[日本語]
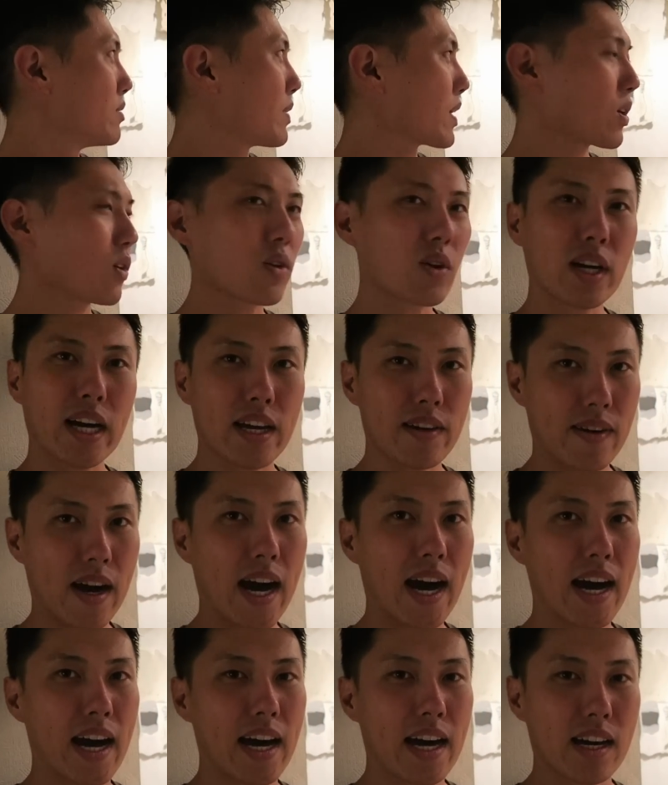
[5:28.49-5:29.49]
まあ、今回
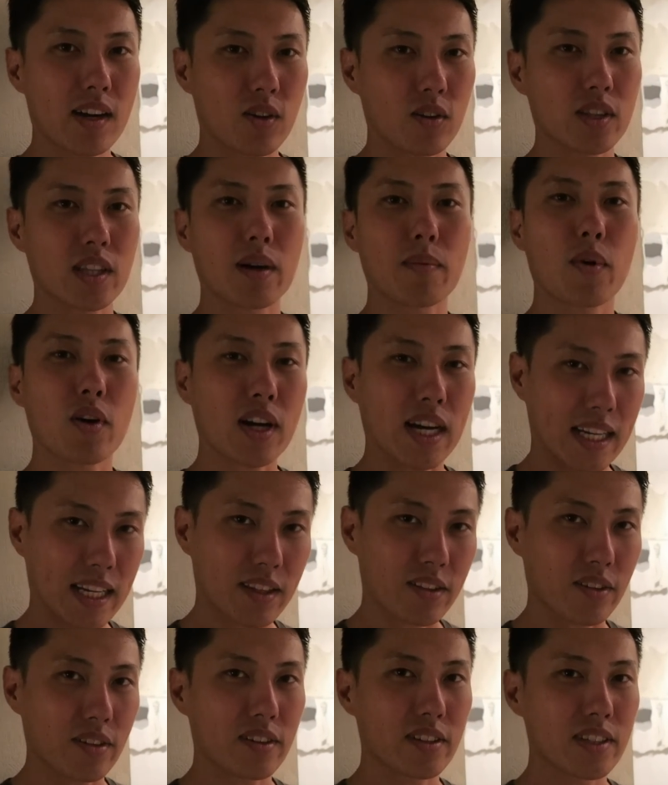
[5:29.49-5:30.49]
はこんなもんか
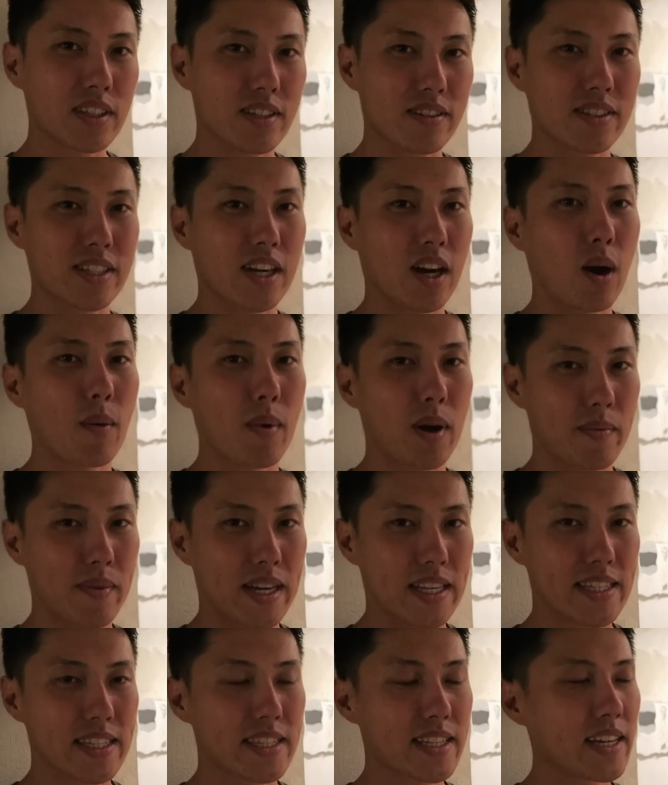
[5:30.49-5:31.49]
なというふうに思い
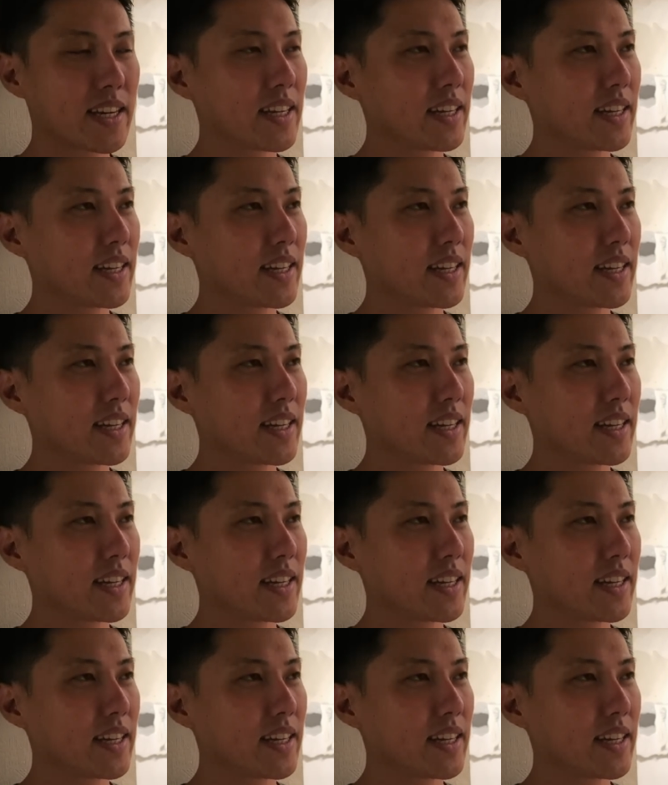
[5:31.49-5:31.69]
ます。